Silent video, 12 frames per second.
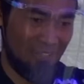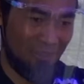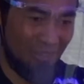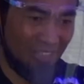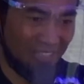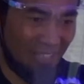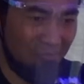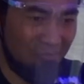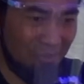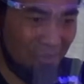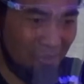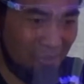
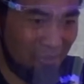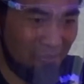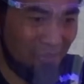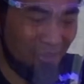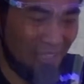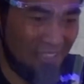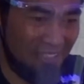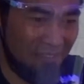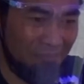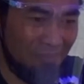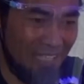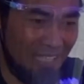sambung hubungan yang
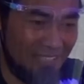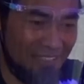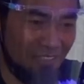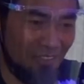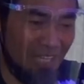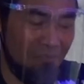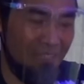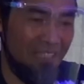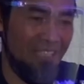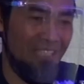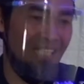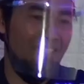baik serahmi
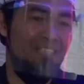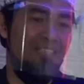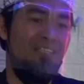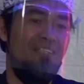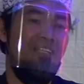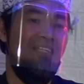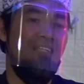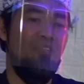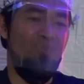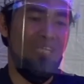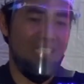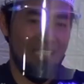dengan
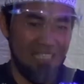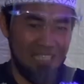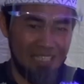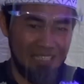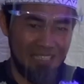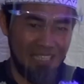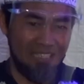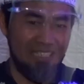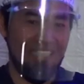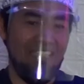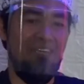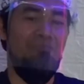keluarga, dengan
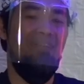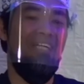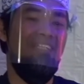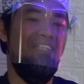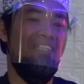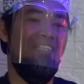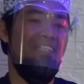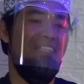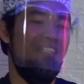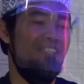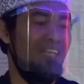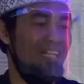kerabat, dengan
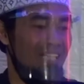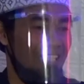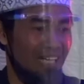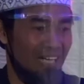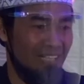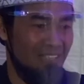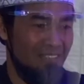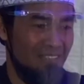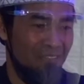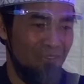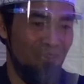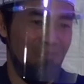tetangga.
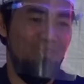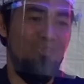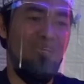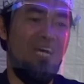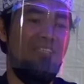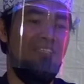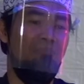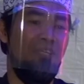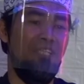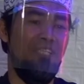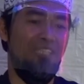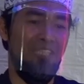Hubungan kepada
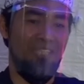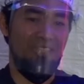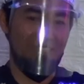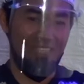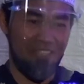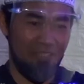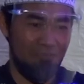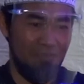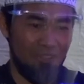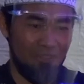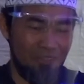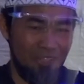Allah kita
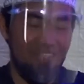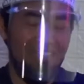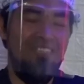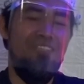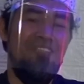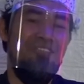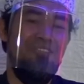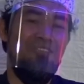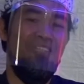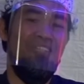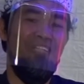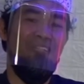bangun,
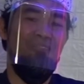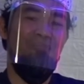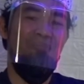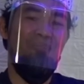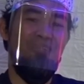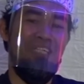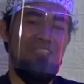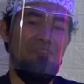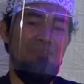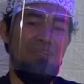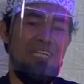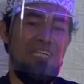juga hubungan
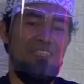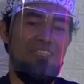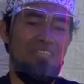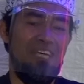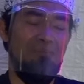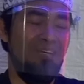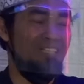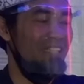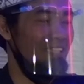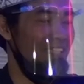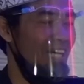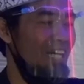kepada sesama
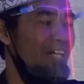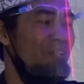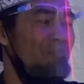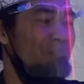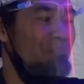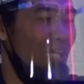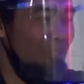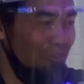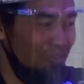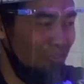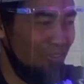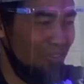kita
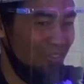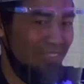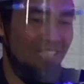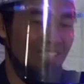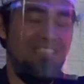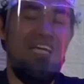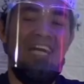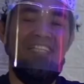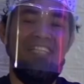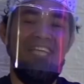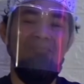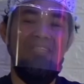bangun dan jangan
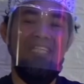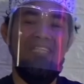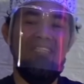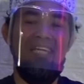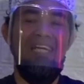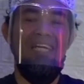sampai kita